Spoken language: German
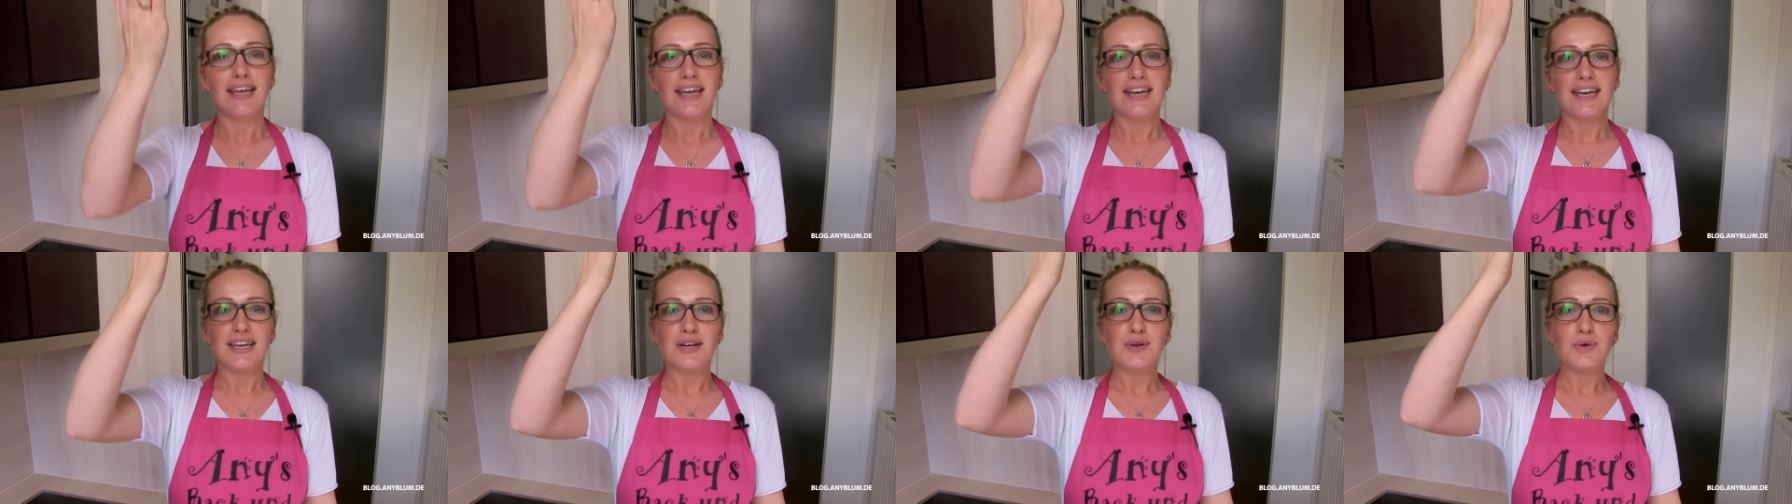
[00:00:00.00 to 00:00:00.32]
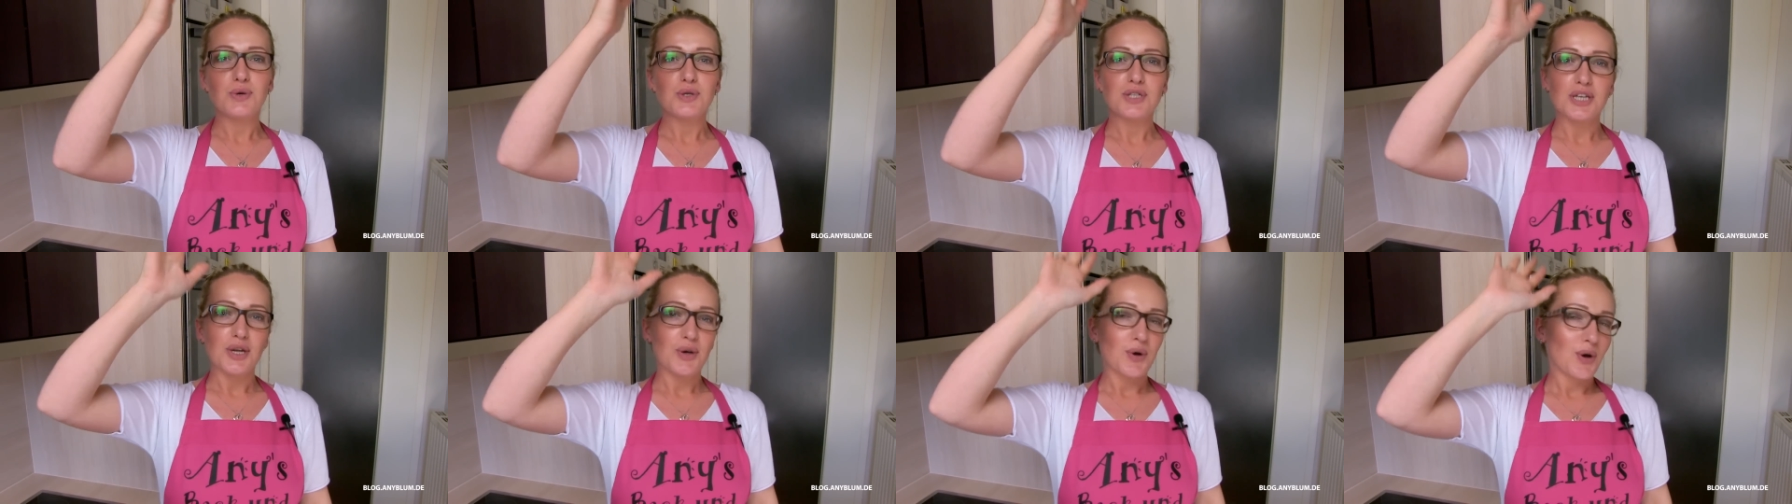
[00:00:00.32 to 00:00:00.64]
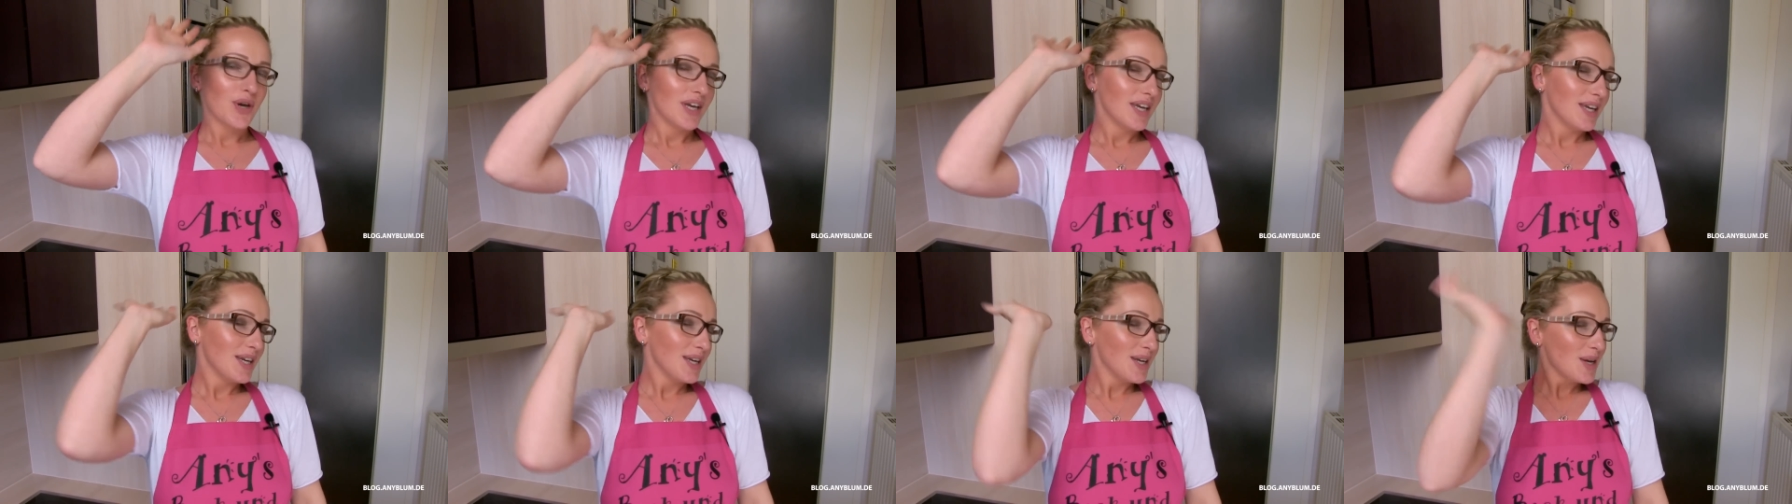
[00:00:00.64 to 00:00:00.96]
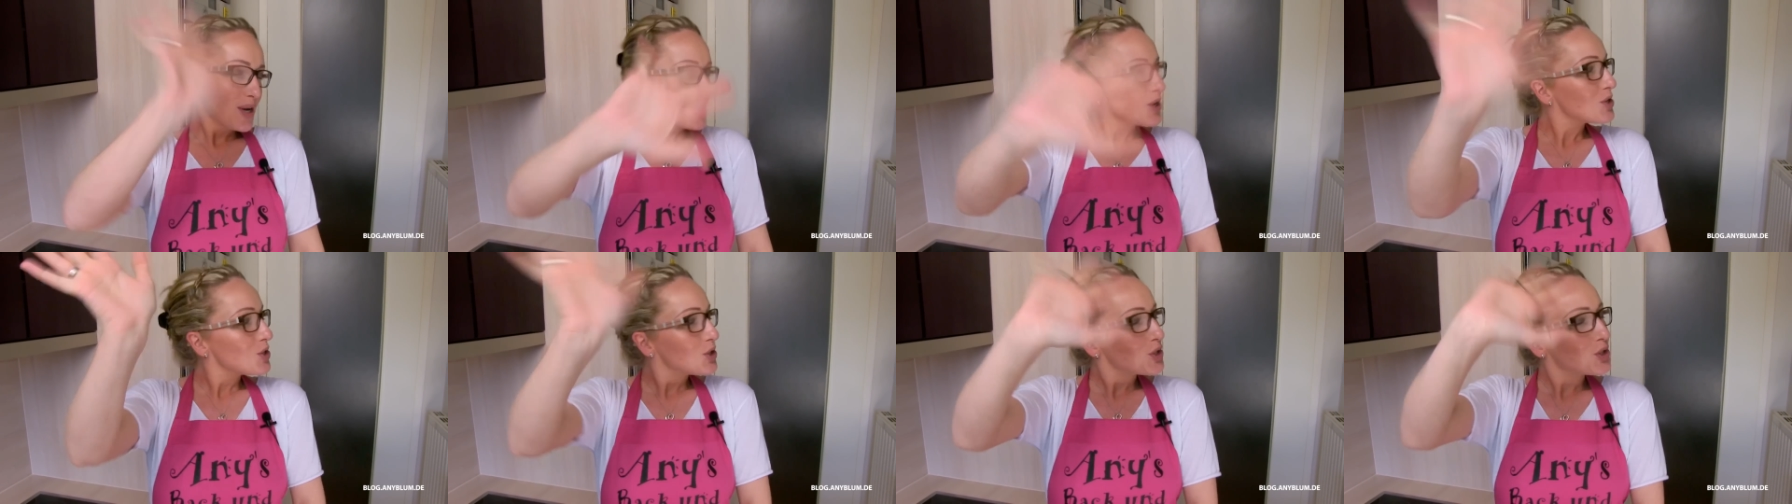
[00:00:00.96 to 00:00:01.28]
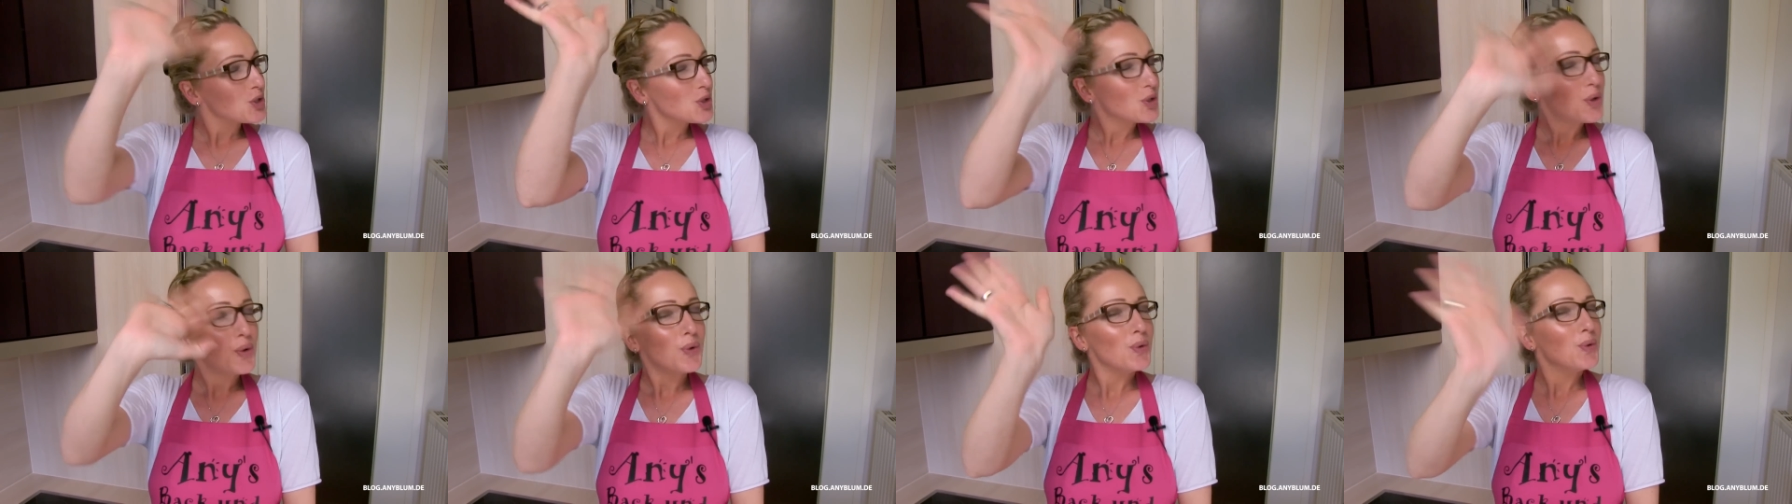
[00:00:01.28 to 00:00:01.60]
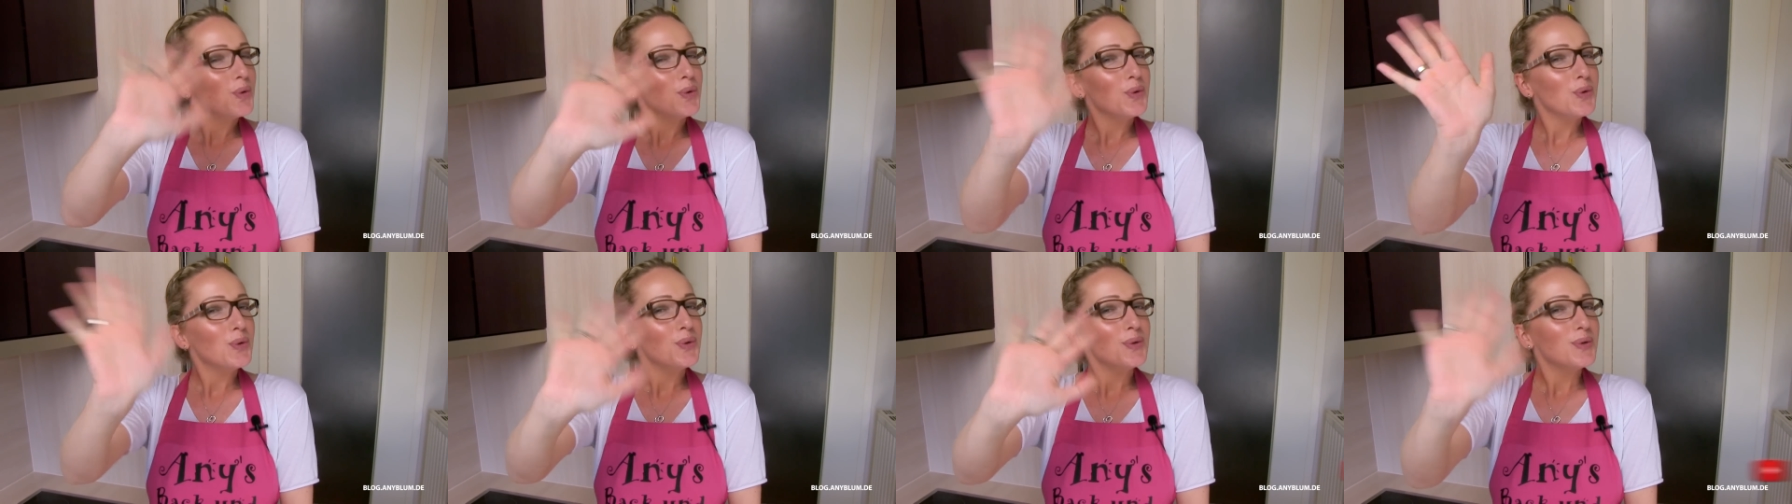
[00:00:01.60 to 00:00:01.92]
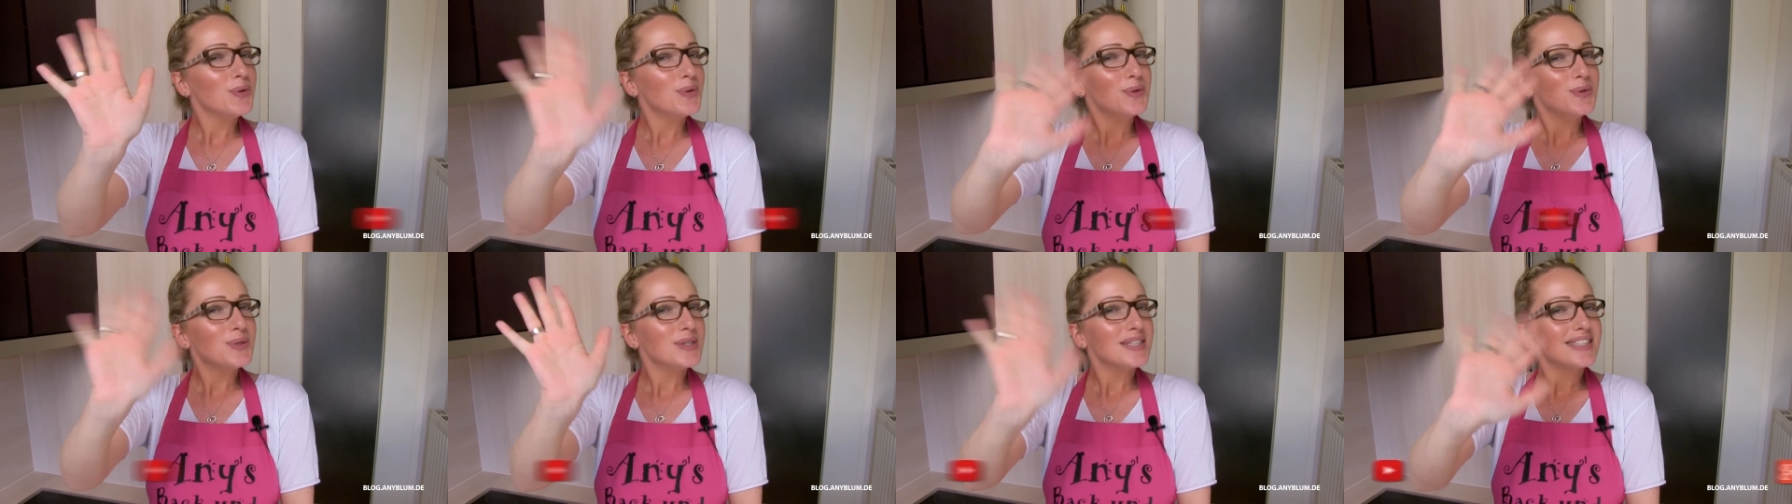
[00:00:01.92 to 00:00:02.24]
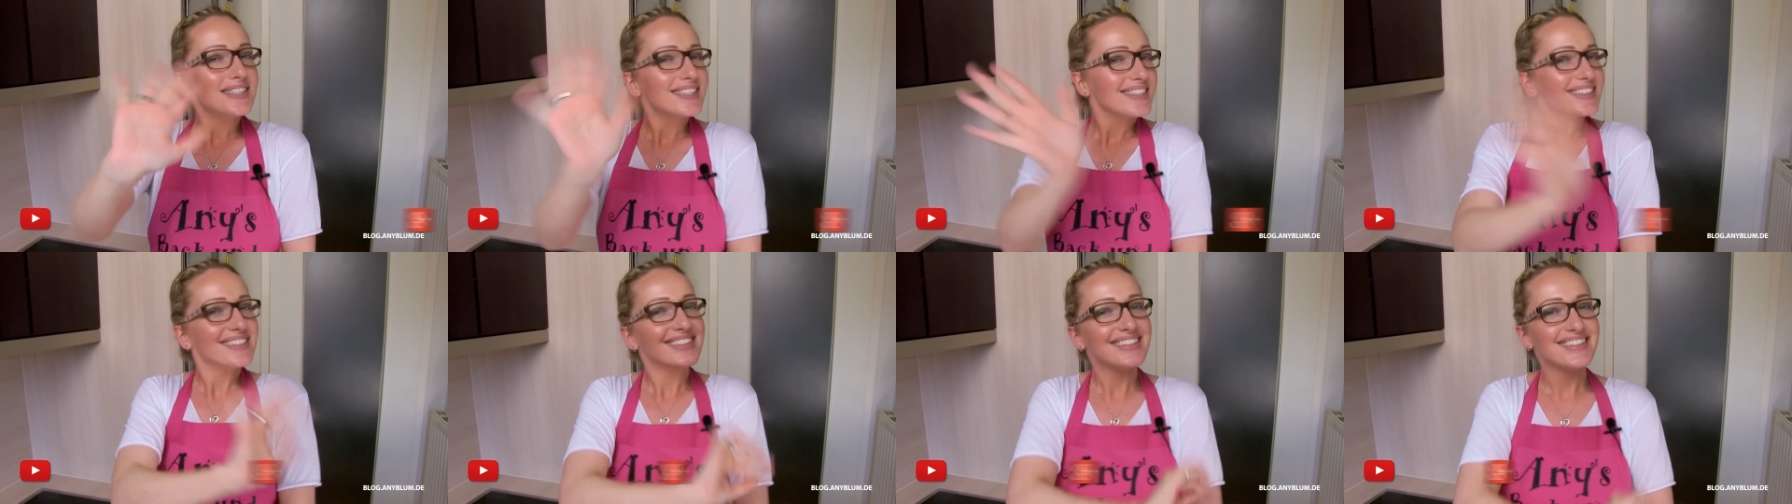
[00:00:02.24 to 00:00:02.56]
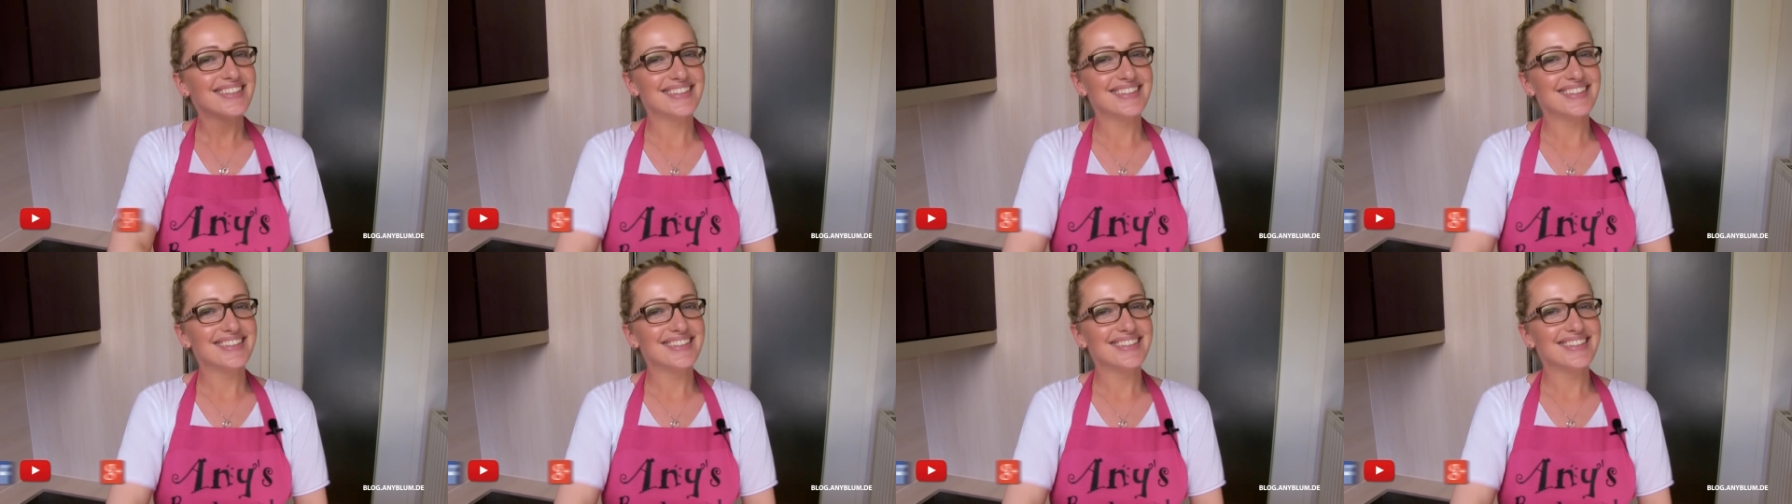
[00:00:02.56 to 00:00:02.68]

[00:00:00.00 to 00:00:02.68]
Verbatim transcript: Annie-Kuss an euch. Tschüss.